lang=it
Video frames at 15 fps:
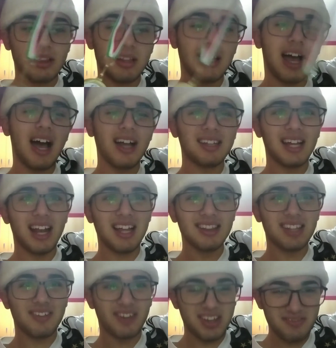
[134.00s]

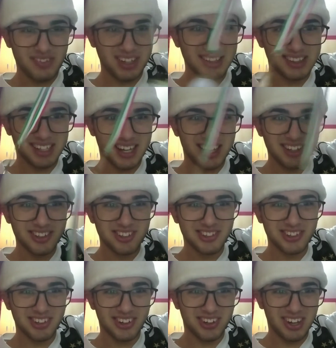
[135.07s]
Atalanta va in
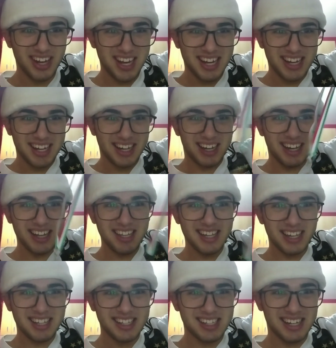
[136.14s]
vantaggio! Ai
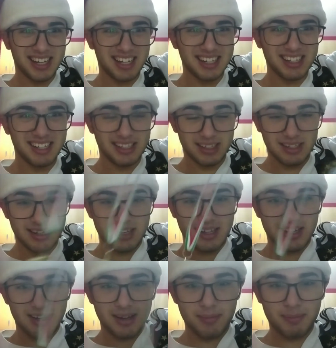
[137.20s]
ai ai!
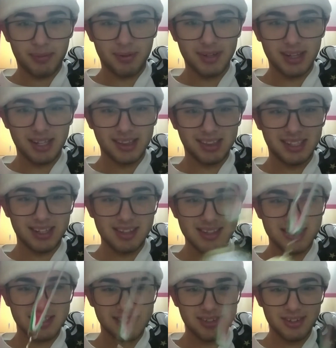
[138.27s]
E poi
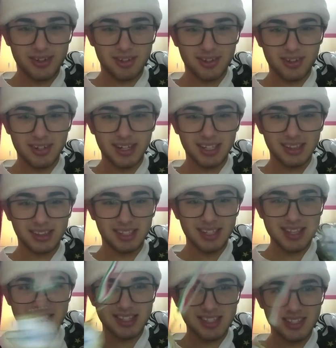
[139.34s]
attenzione,
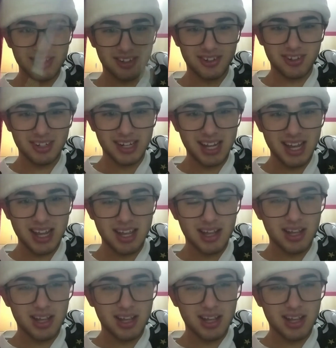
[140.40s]
attenzione!